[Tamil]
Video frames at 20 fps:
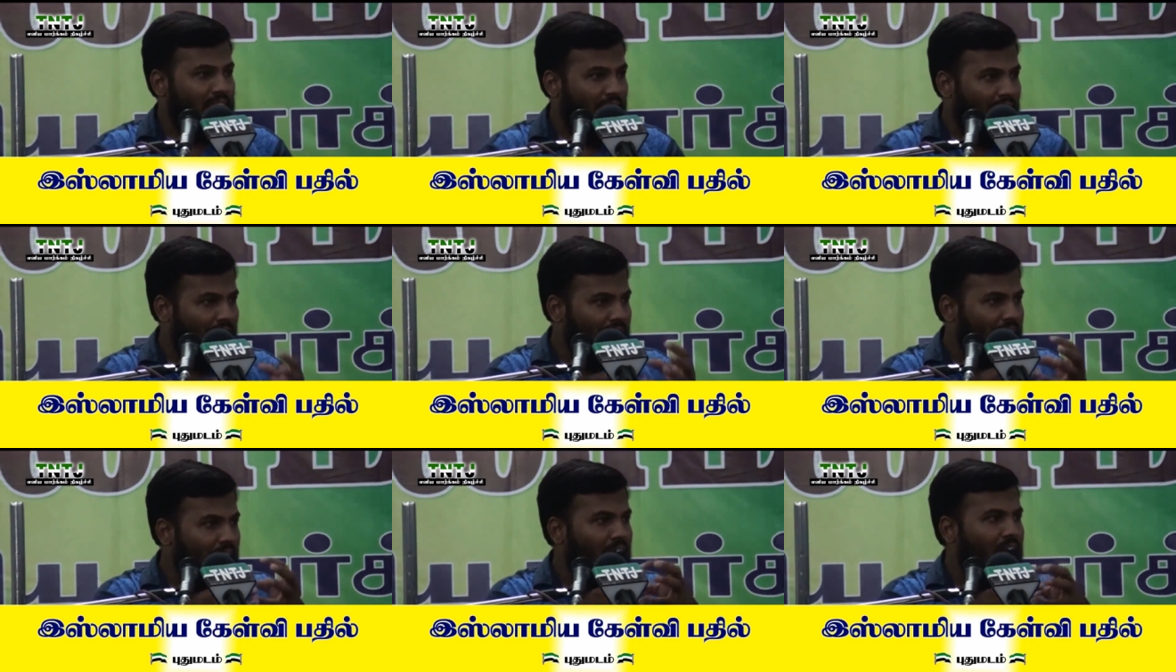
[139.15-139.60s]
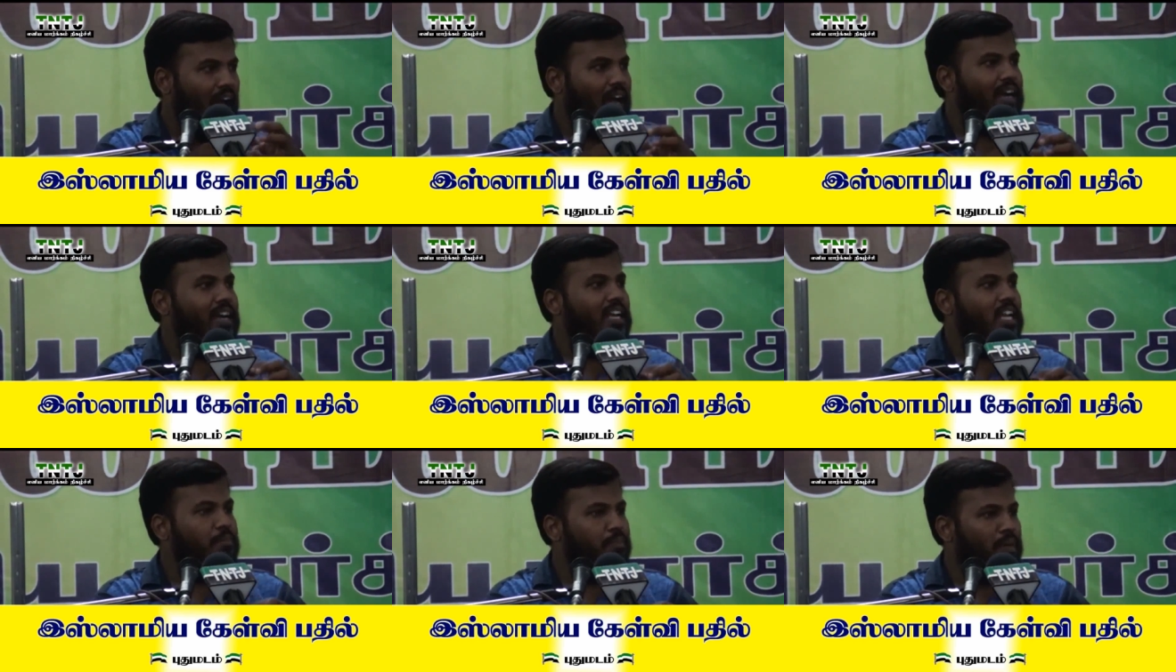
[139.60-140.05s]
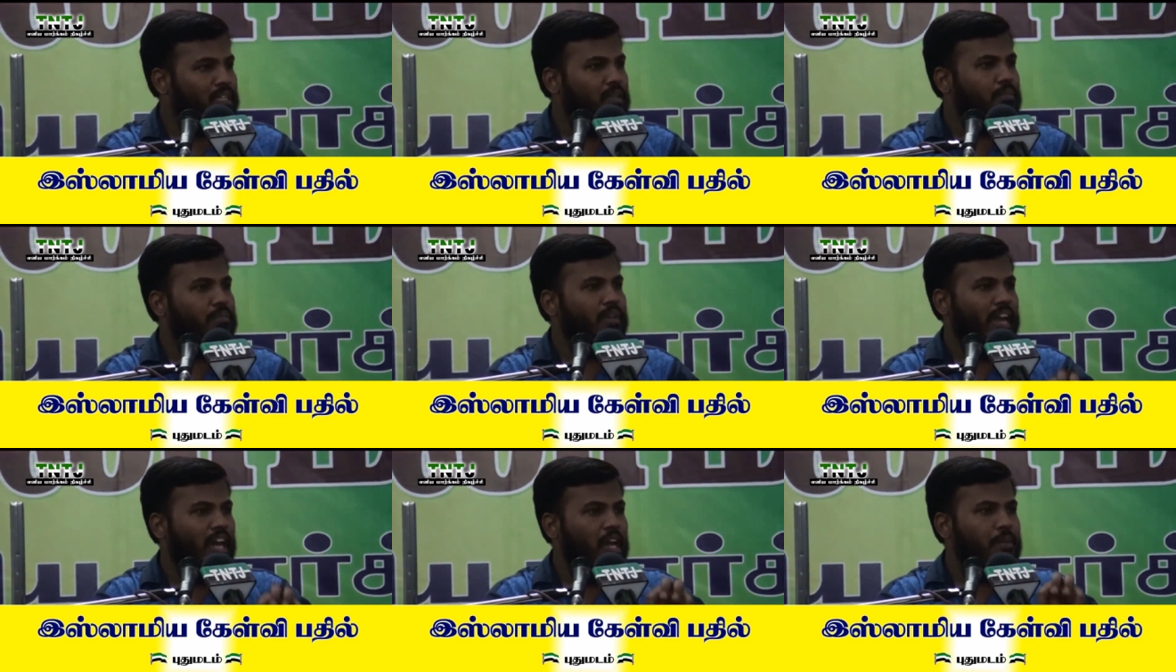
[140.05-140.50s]
தானாக
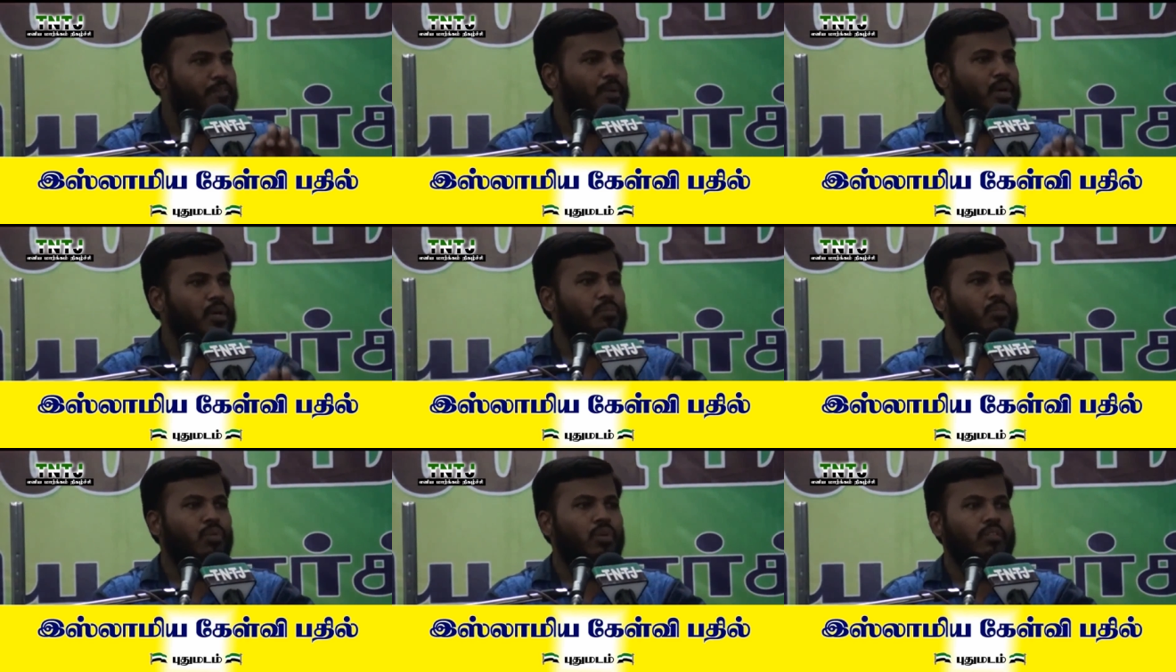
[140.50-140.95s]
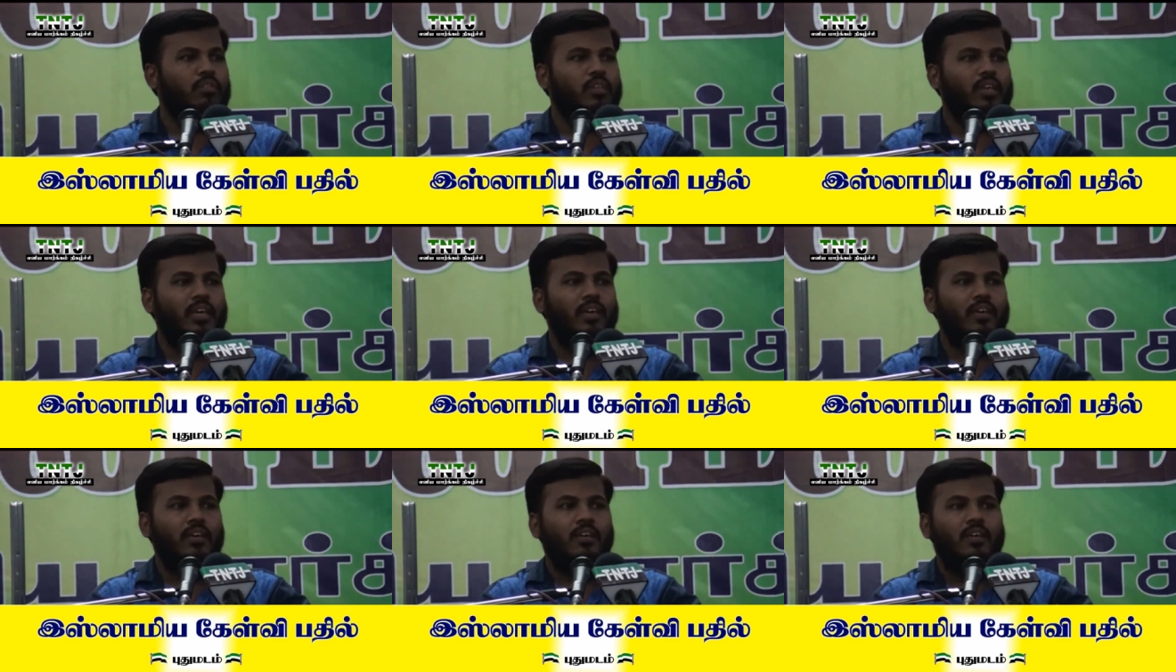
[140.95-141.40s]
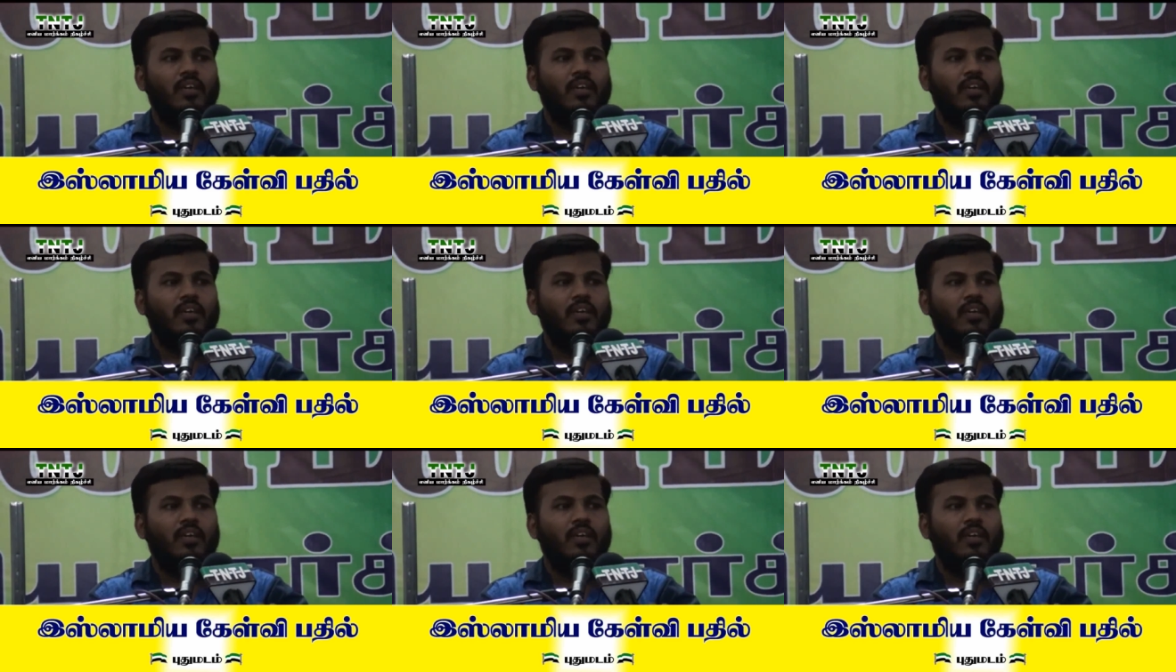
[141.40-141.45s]
நிர்பந்தம் ஏற்படும் பொழுது